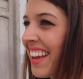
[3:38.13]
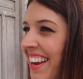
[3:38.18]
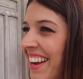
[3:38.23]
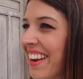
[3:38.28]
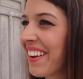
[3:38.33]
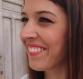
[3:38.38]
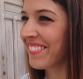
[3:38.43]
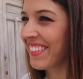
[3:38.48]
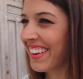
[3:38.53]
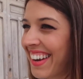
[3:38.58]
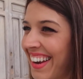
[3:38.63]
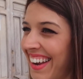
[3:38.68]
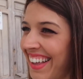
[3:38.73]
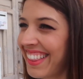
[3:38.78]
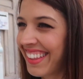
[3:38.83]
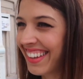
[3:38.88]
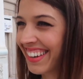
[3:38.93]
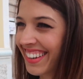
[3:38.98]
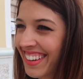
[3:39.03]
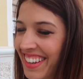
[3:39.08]
en la
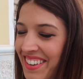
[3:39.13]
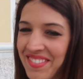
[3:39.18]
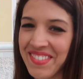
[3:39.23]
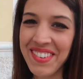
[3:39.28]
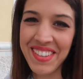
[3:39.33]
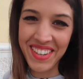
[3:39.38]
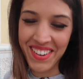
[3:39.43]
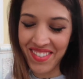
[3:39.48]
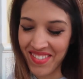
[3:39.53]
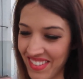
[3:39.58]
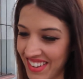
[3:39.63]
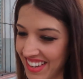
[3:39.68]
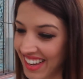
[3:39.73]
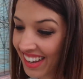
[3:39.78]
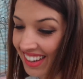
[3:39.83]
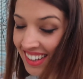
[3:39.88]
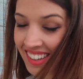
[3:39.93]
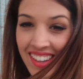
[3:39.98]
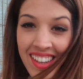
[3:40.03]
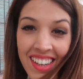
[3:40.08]
pescadería, madre
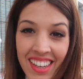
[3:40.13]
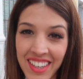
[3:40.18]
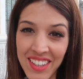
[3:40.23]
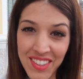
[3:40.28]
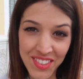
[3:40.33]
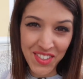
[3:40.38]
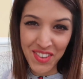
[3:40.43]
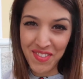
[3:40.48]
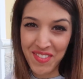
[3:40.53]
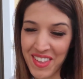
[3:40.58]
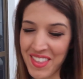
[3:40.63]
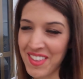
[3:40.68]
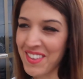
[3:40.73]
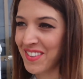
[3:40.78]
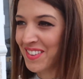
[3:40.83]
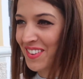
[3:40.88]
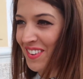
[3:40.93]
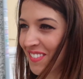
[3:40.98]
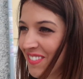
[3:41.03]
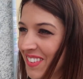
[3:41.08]
mía. Estoy
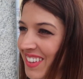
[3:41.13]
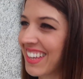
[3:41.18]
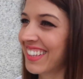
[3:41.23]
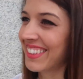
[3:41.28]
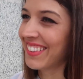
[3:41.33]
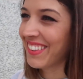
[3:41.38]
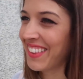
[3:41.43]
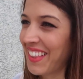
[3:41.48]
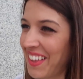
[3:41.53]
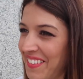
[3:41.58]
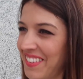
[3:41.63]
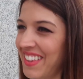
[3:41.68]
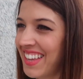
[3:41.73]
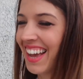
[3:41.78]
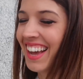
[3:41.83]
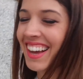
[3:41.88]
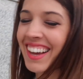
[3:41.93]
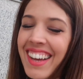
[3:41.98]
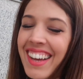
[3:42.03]
medio dormida todavía